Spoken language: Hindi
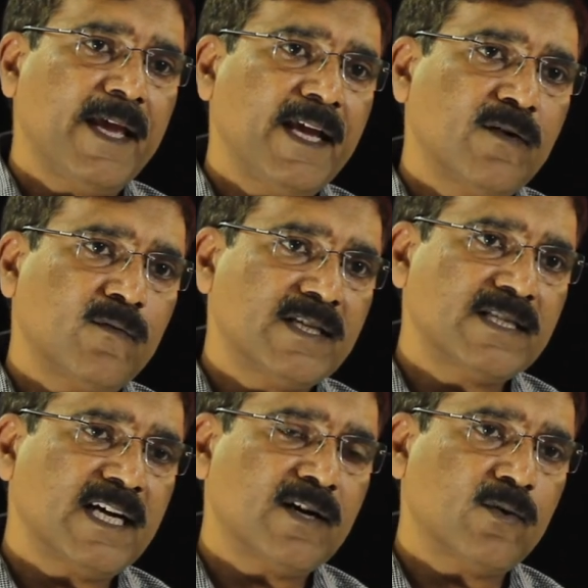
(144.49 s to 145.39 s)
एक
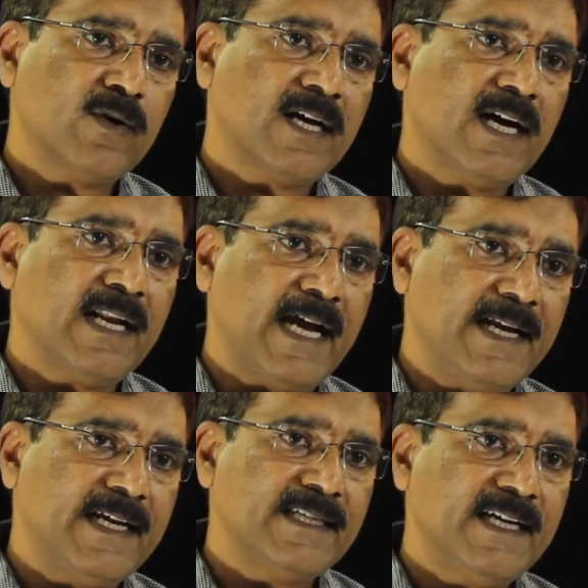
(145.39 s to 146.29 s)
वंश का कुल का
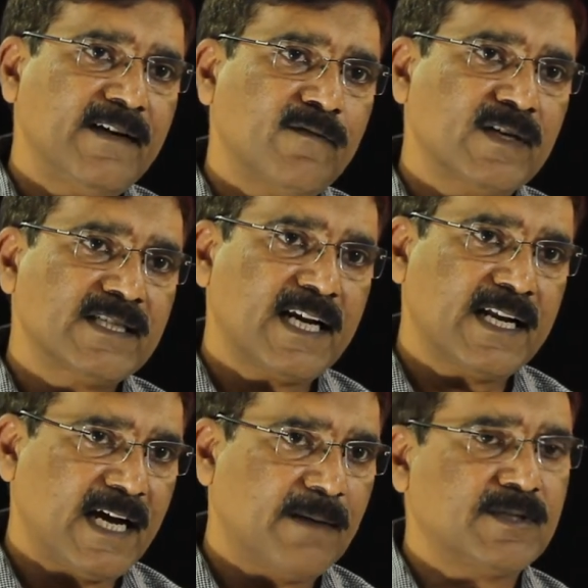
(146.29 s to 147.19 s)
लाइनेज है वंश का
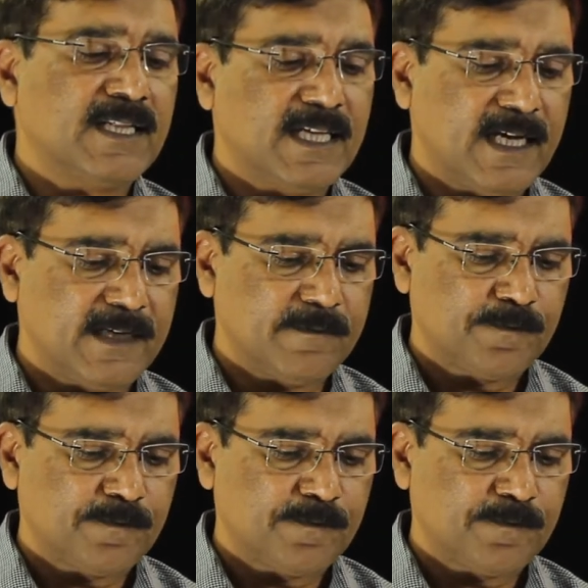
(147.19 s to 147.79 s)
नाम चलता है